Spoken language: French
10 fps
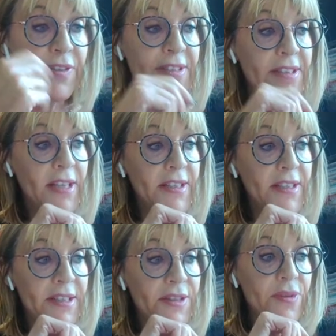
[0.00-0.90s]

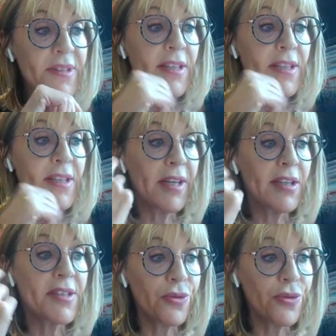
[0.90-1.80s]
L'artificialisation,
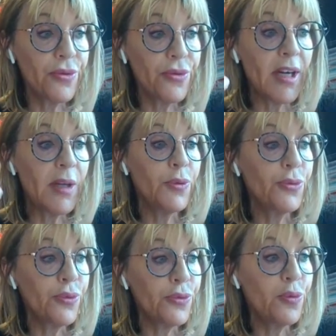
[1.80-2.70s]
c'est l'altération
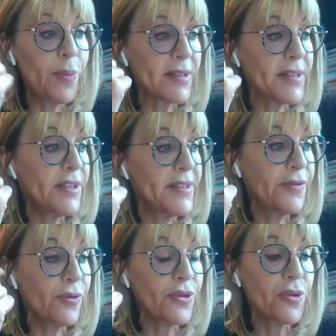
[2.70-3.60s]
durable de toute ou
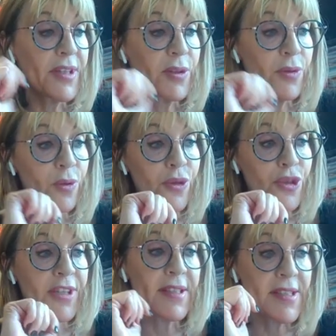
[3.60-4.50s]
partie des fonctions
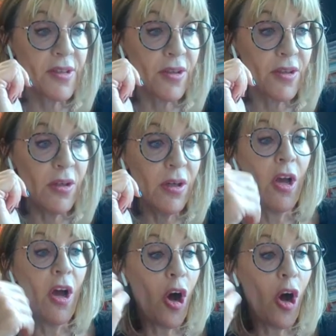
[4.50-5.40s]
écologiques d'un
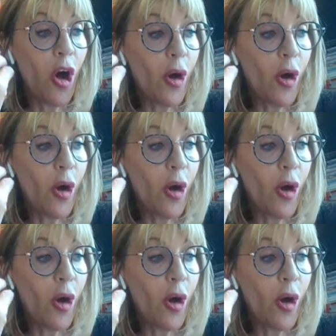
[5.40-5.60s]
sol,